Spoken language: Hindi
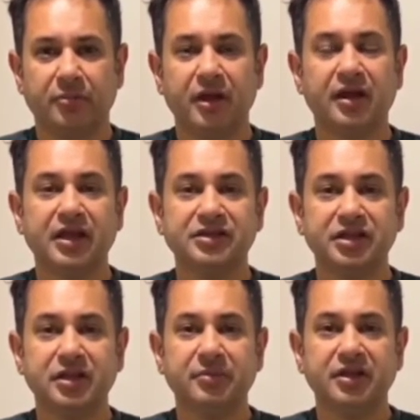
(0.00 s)
मैं
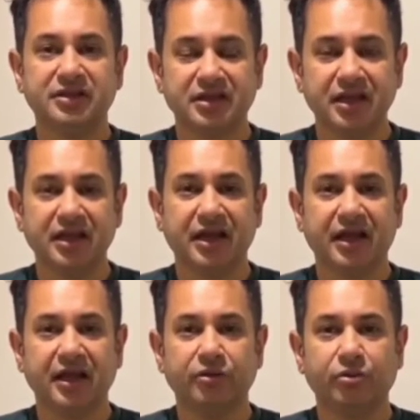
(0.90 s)
राजनीति में इसके लिए
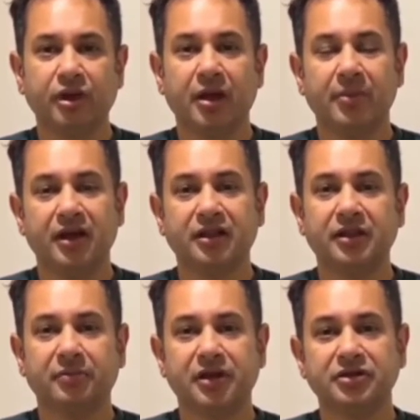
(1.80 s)
आया क्योंकि हमारे
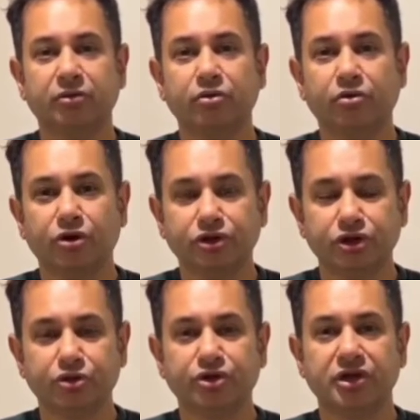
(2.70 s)
तिपरा साहब को
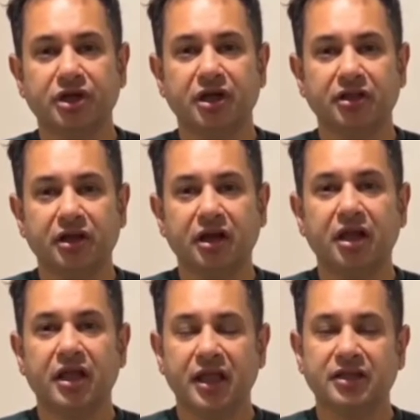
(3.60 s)
कॉन्स्टिट्यूशन के
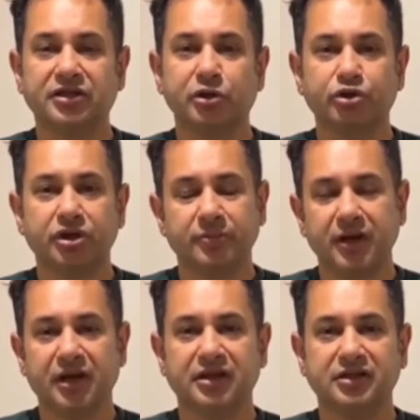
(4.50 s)
अंदर एक सोल्यूशन
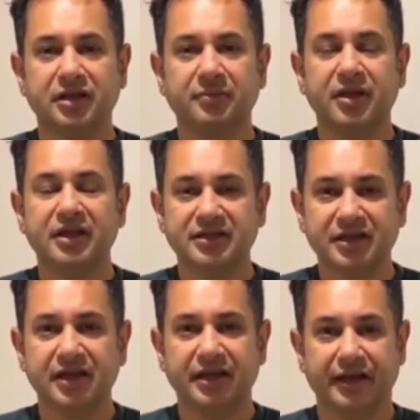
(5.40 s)
मिलना चाहिए मैं
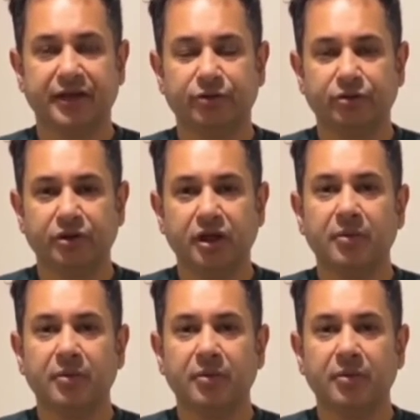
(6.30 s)
इसके लिए आया हूं